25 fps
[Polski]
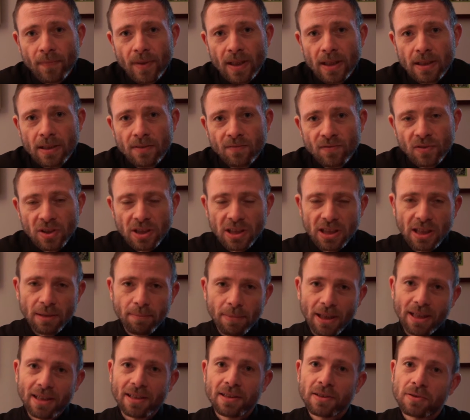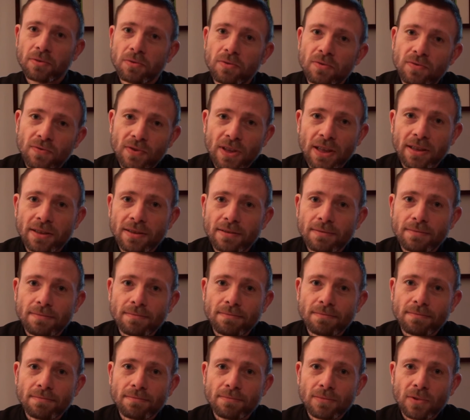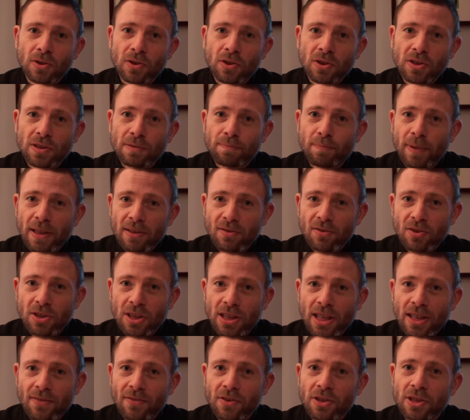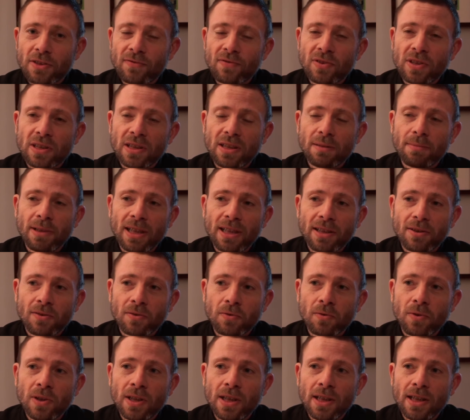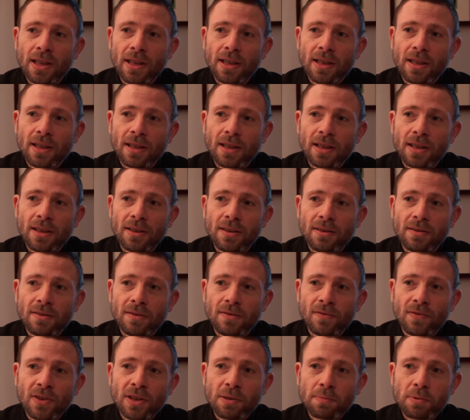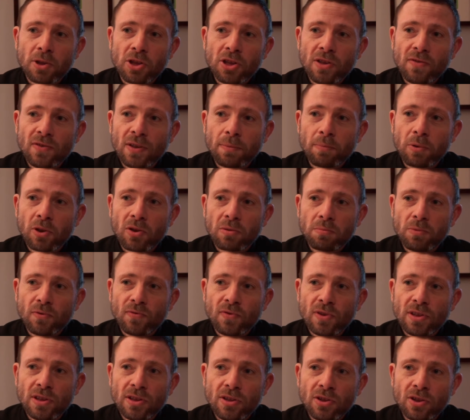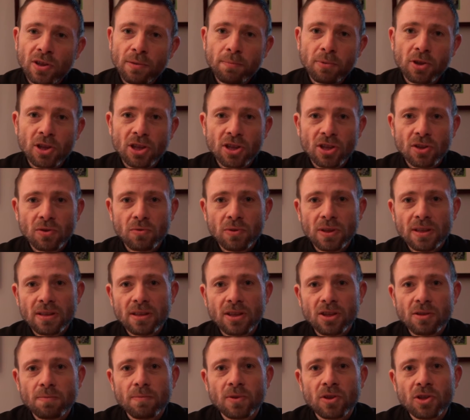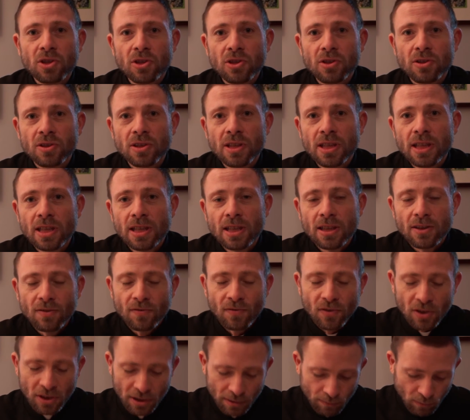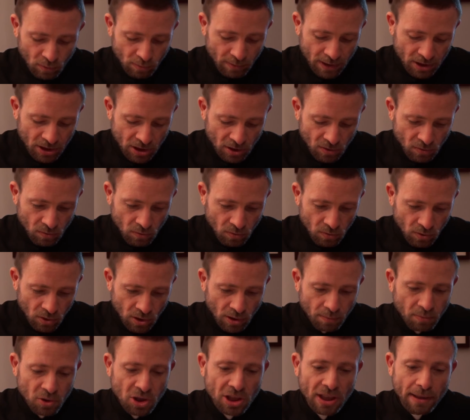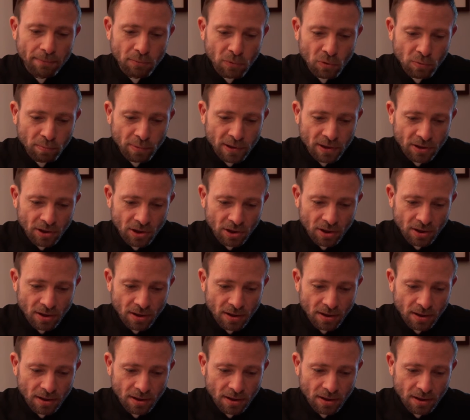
W nich nie ma lęku wtedy. To jest bardzo ciekawe, że w nich nie ma lęku. Wręcz przeciwnie, Piotr mówi: Dobrze, że tu jesteśmy, czy w innym tłumaczeniu, dobrze nam tu być.